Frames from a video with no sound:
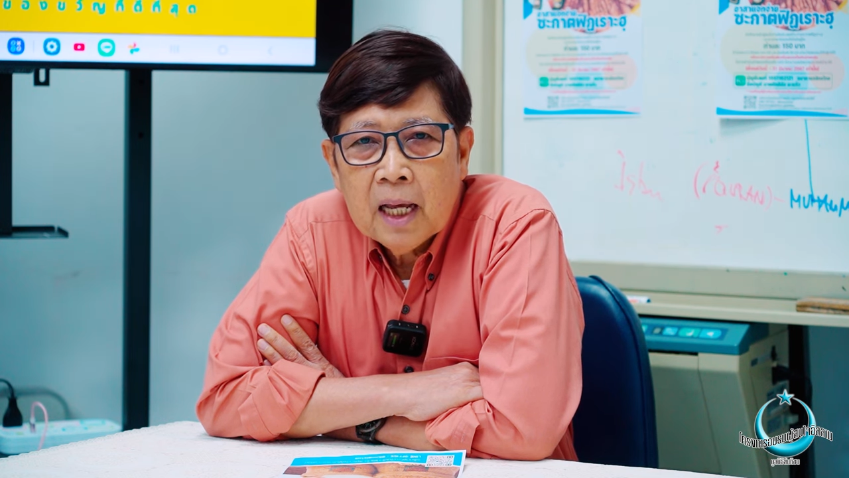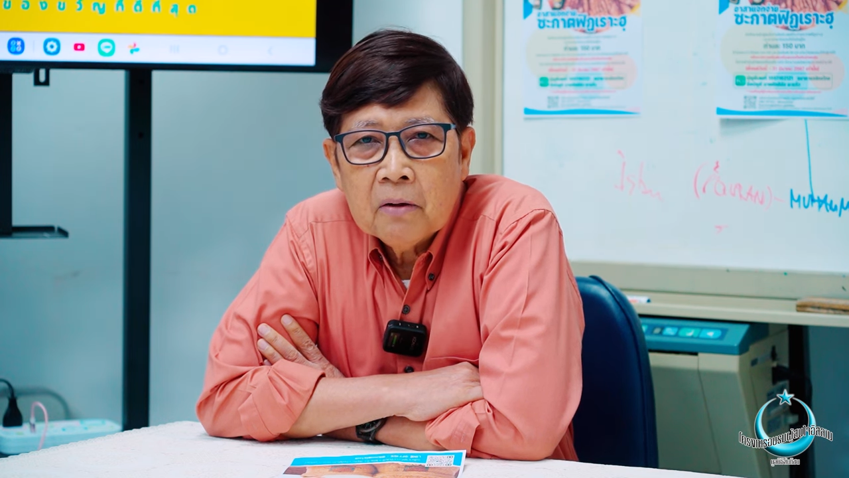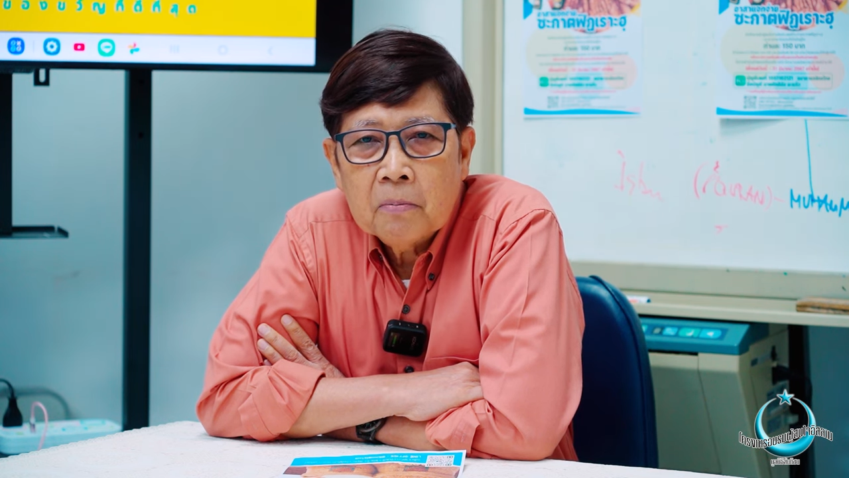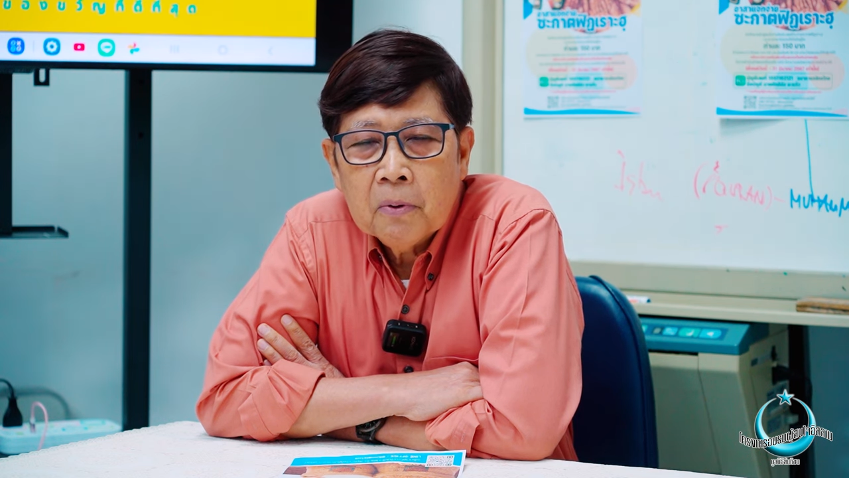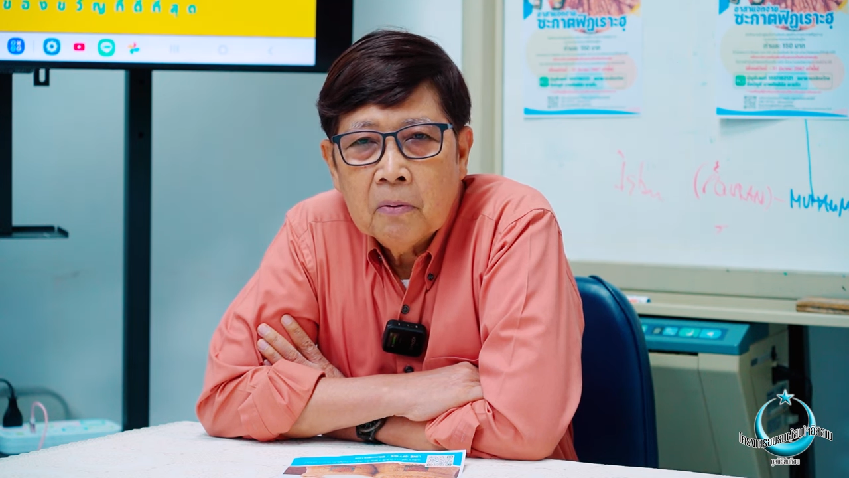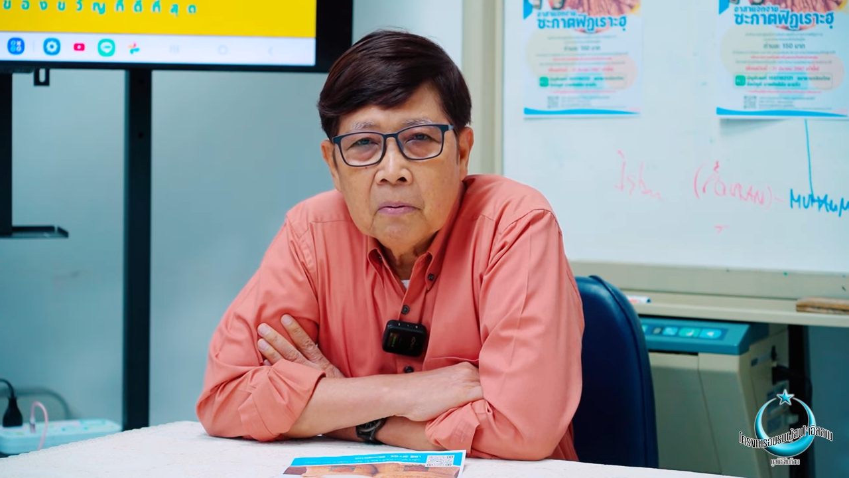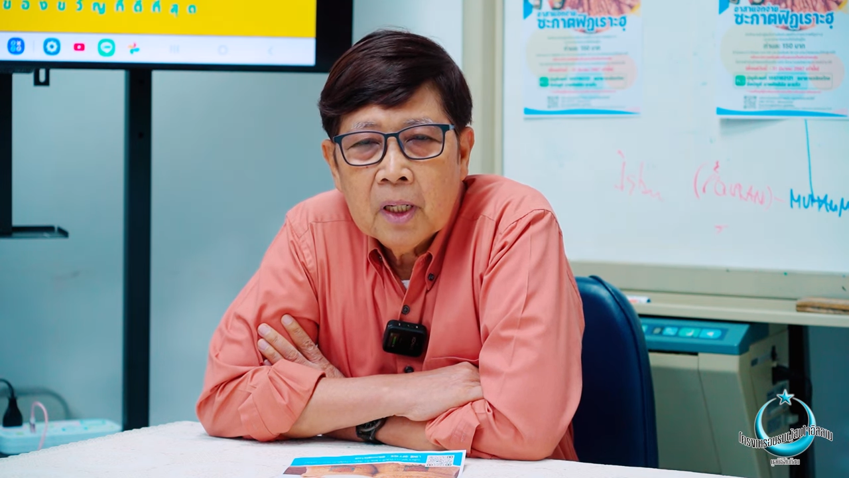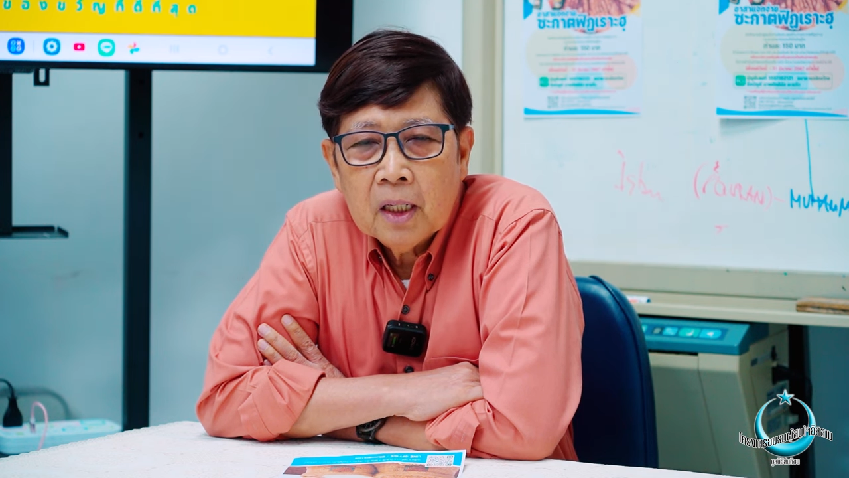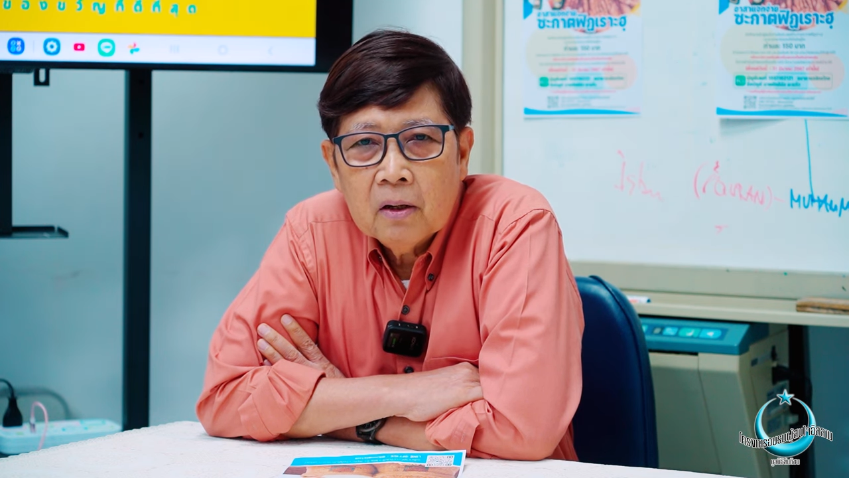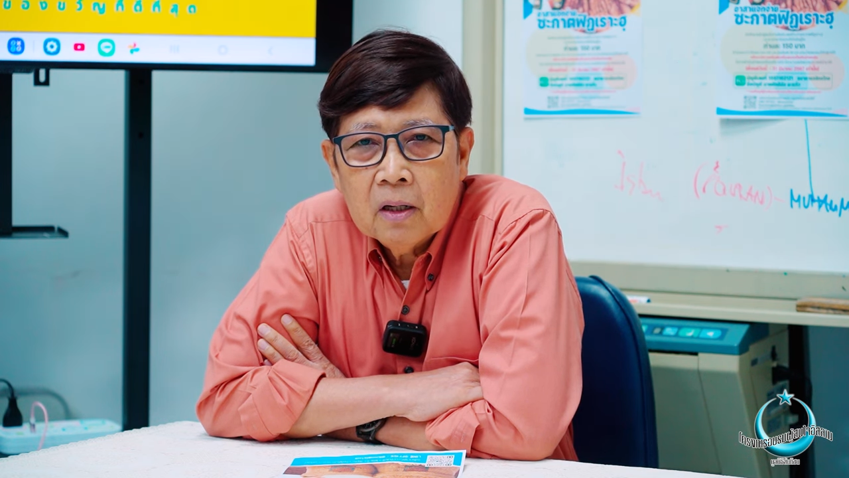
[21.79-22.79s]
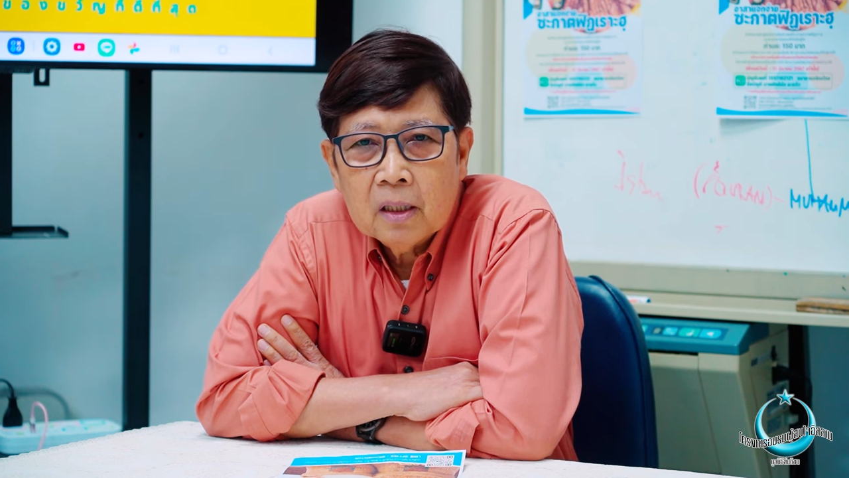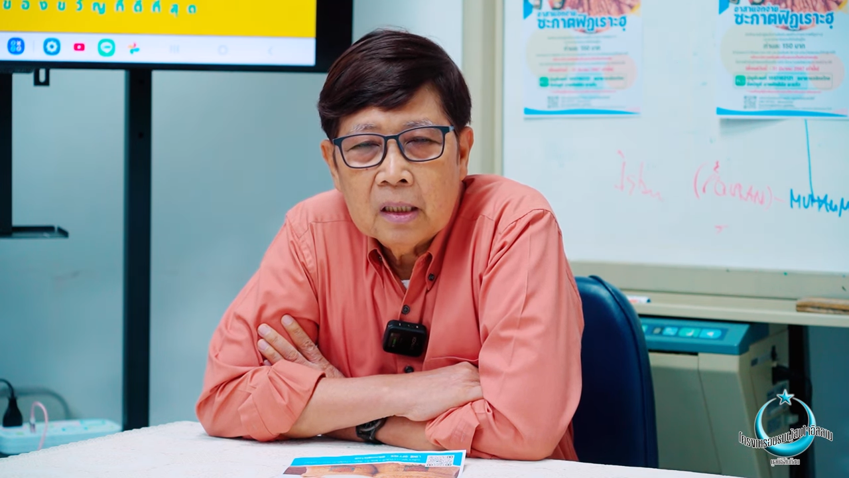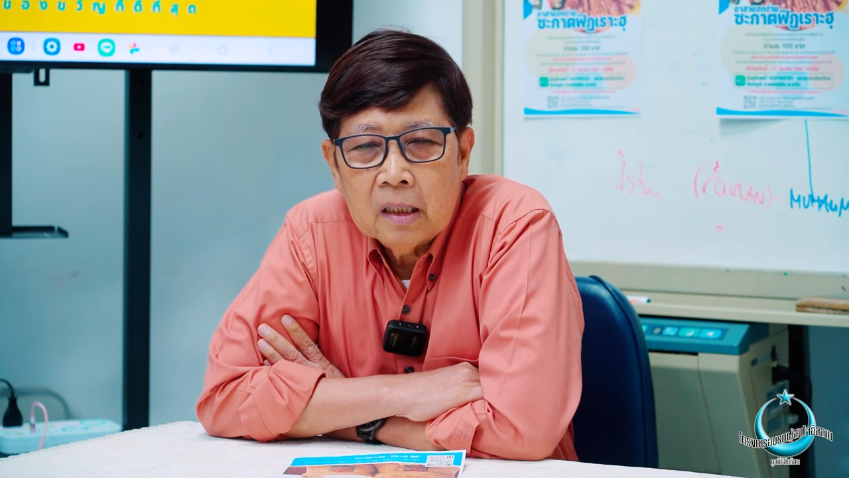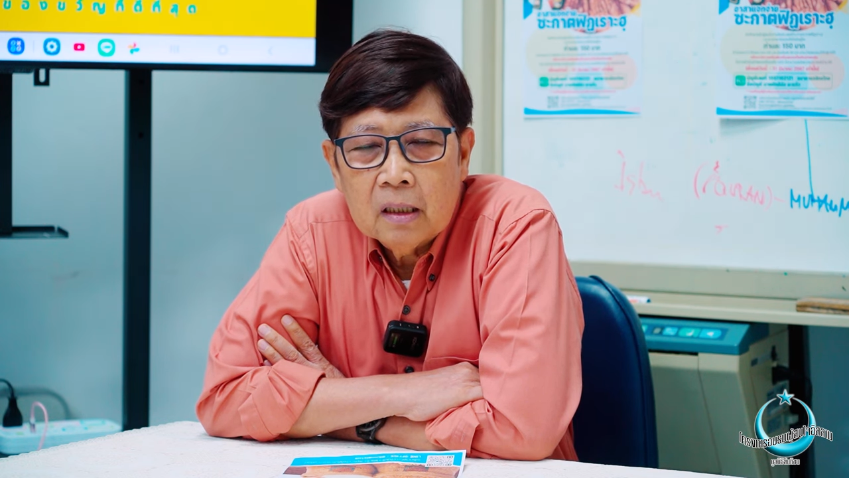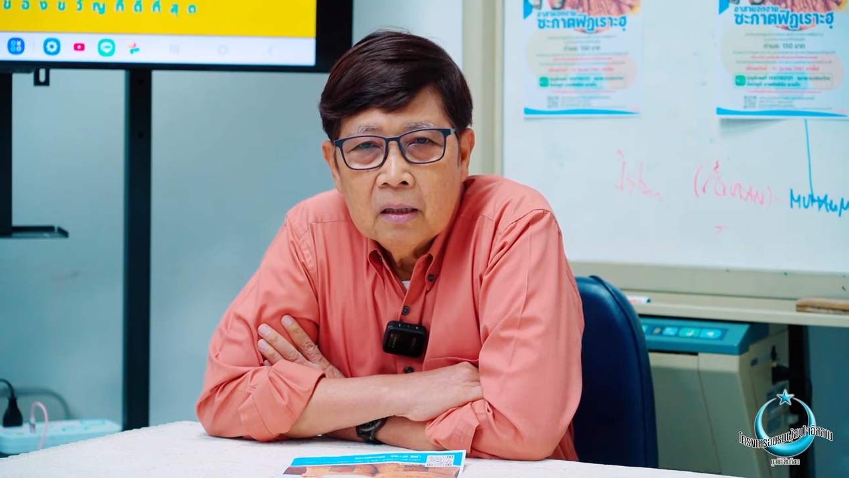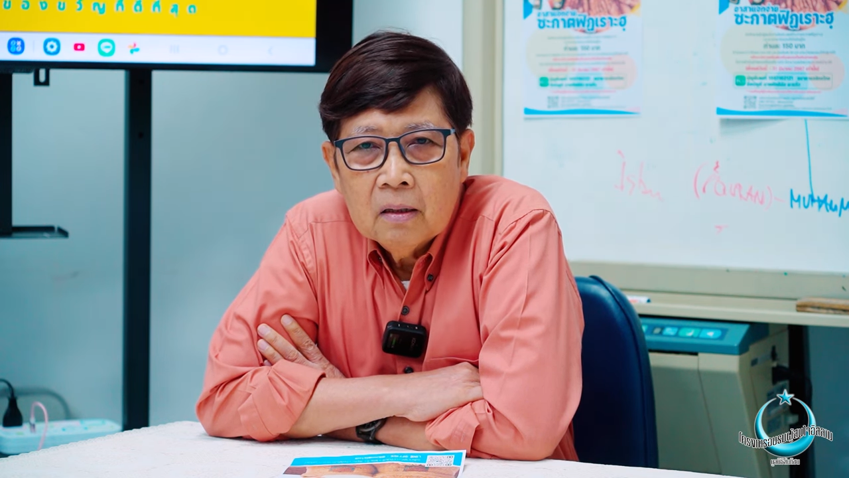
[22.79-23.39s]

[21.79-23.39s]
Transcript: ทางของพระองค์นั่นก็คือ